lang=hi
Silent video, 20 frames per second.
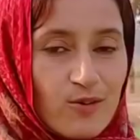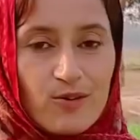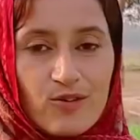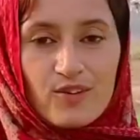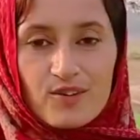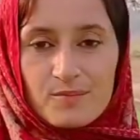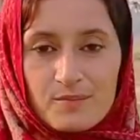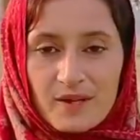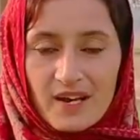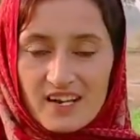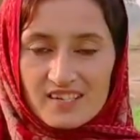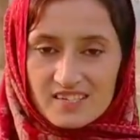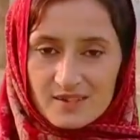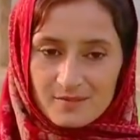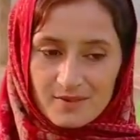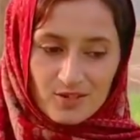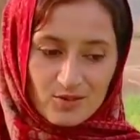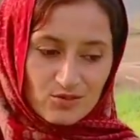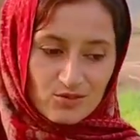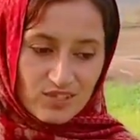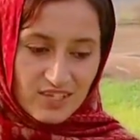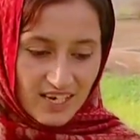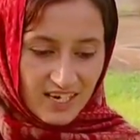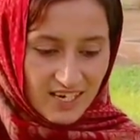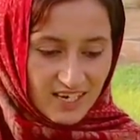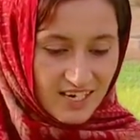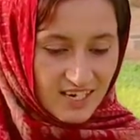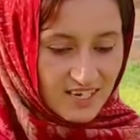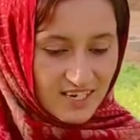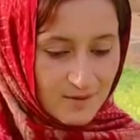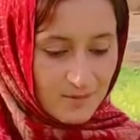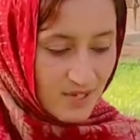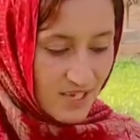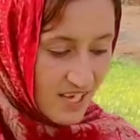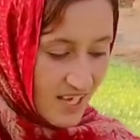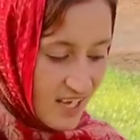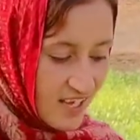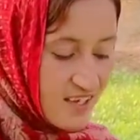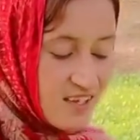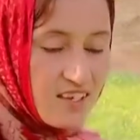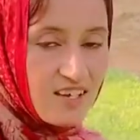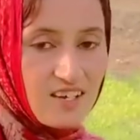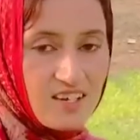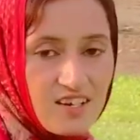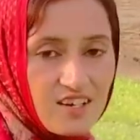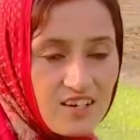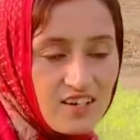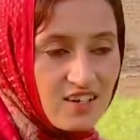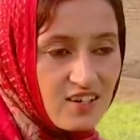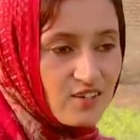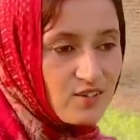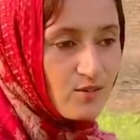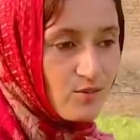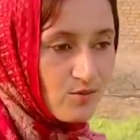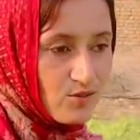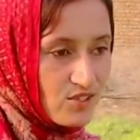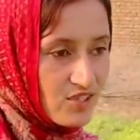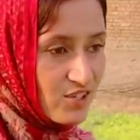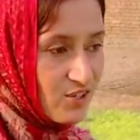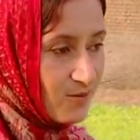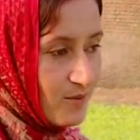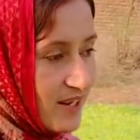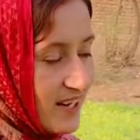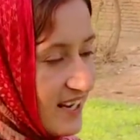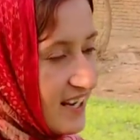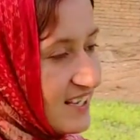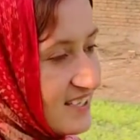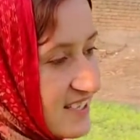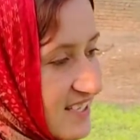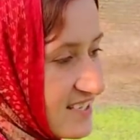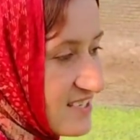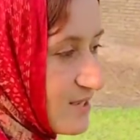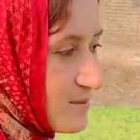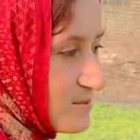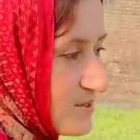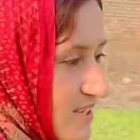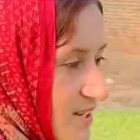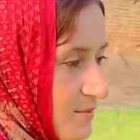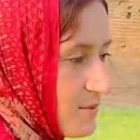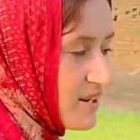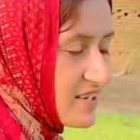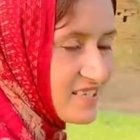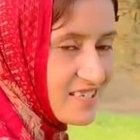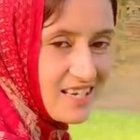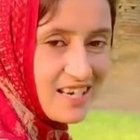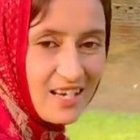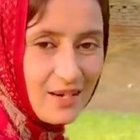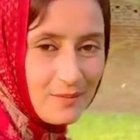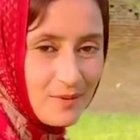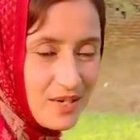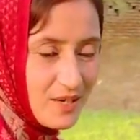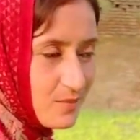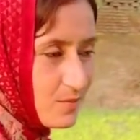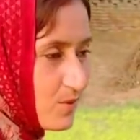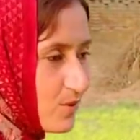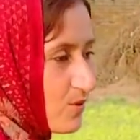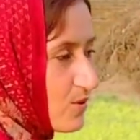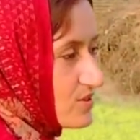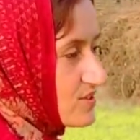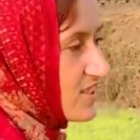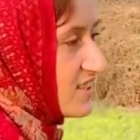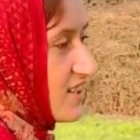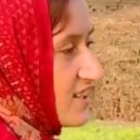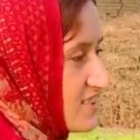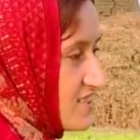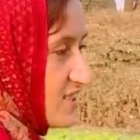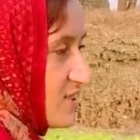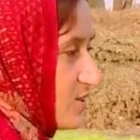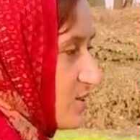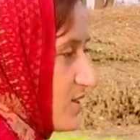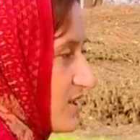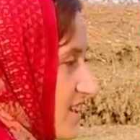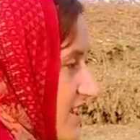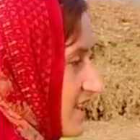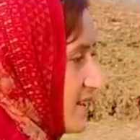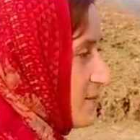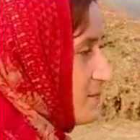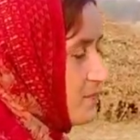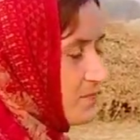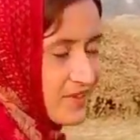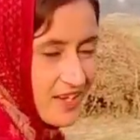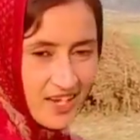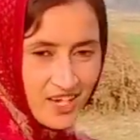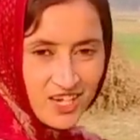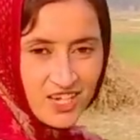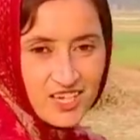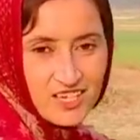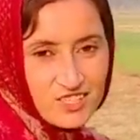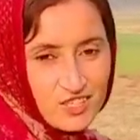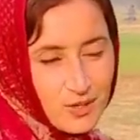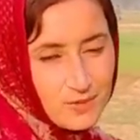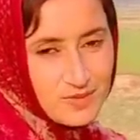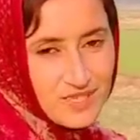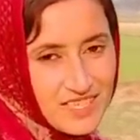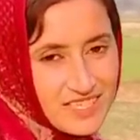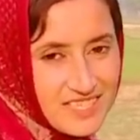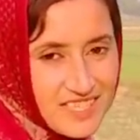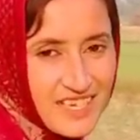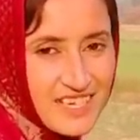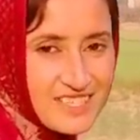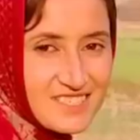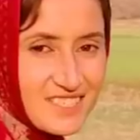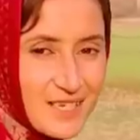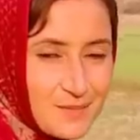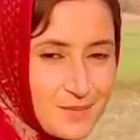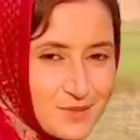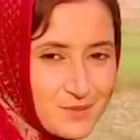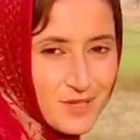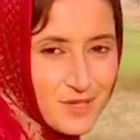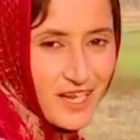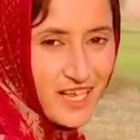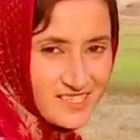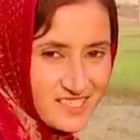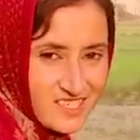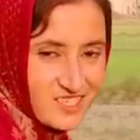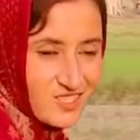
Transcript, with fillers: और प्याज हमने खुद के लगाने भी हैं तो कुछ दिनों में लगाते हैं सब्ज़ियाँ माशाल्लाह हमारी बहुत ज़्यादा अच्छी हो रही हैं तो अब चलते हैं सब्ज लहसुन